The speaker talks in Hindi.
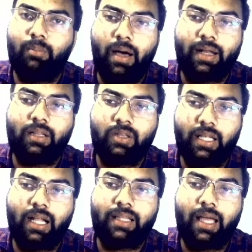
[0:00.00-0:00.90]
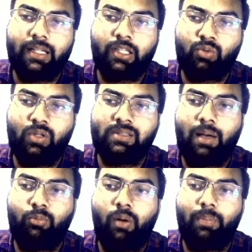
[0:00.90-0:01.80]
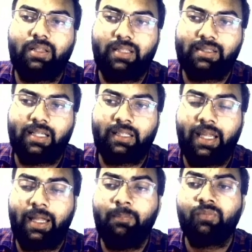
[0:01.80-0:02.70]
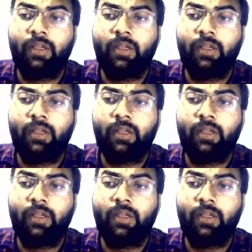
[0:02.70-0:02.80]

बारह तेरह तारीख तक स्टूडेंट्स आप वहां पर जा सकते हैं